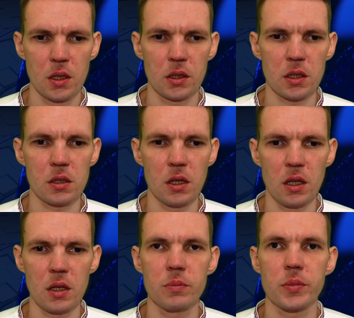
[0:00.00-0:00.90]
Это
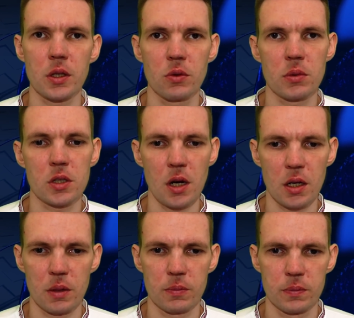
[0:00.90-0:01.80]
стало первым
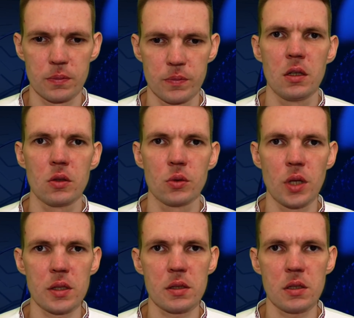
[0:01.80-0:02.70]
шагом. У
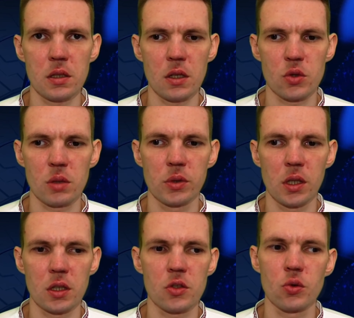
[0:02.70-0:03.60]
нас с Ниной уже
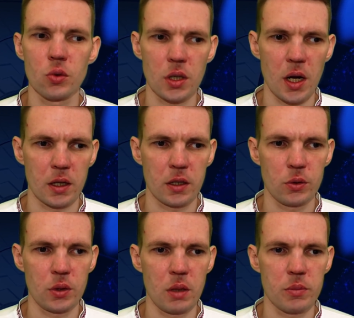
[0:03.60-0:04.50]
была дочурка,
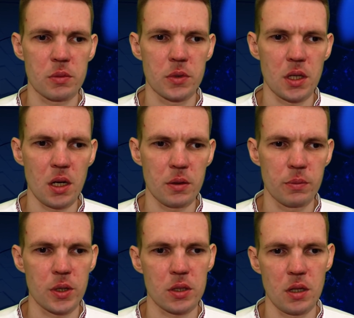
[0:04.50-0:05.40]
которая без меня
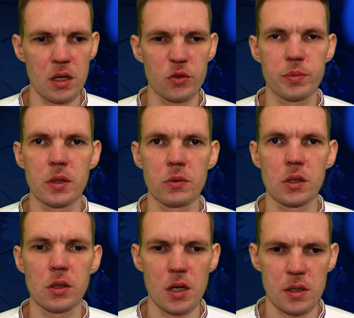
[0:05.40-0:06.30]
пошла в
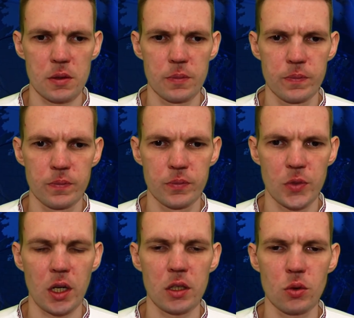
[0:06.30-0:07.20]
первый класс.
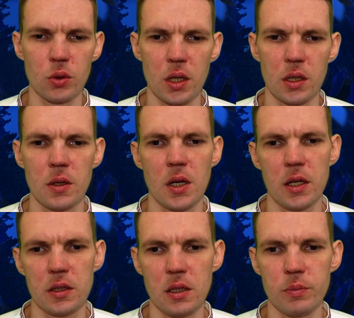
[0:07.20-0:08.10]
На каникулах
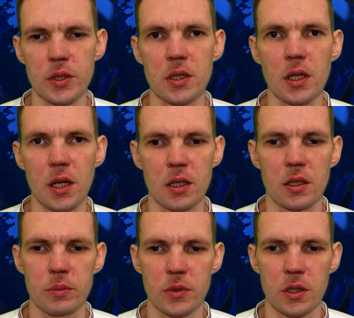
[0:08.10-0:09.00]
они приехали
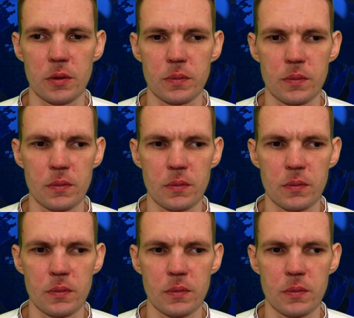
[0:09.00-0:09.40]
ко мне.